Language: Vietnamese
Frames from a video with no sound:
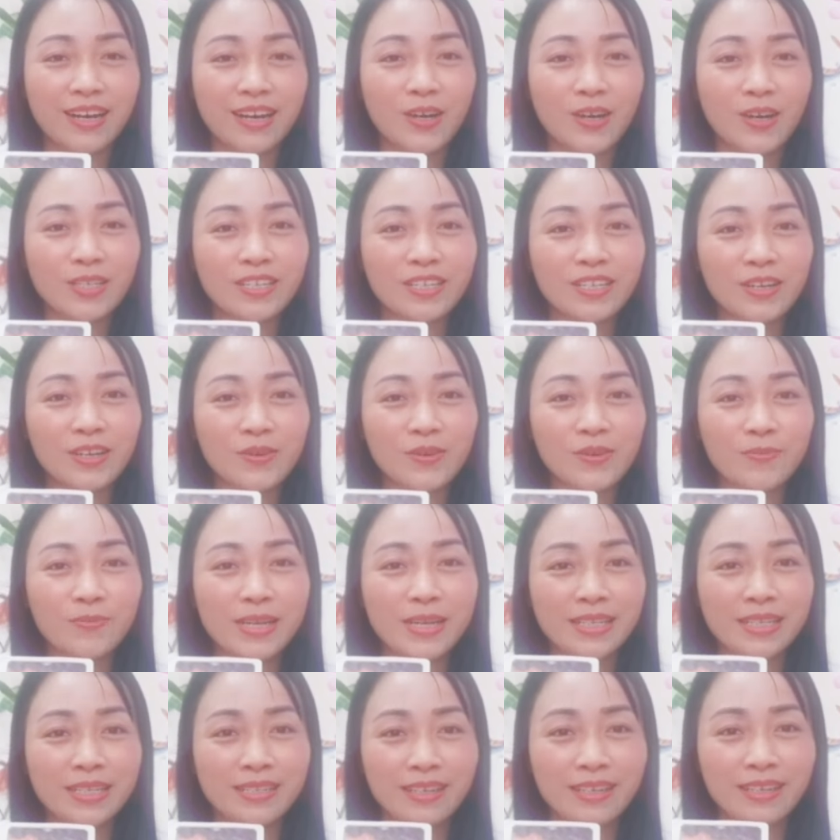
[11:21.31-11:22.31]
uh, con người của
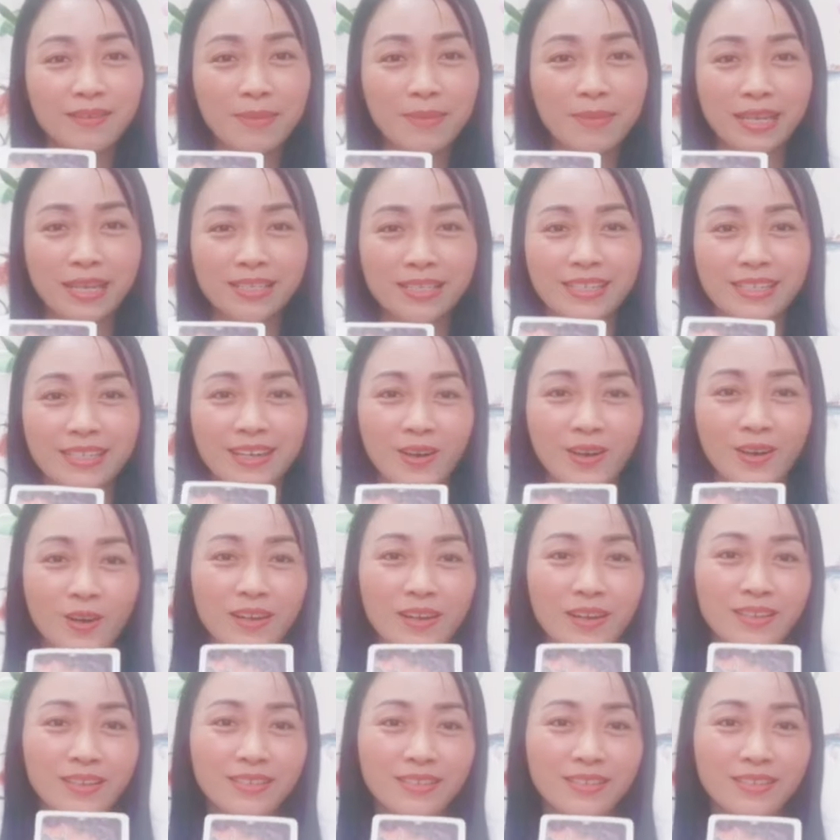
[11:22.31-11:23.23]
mình thì các bạn sẽ có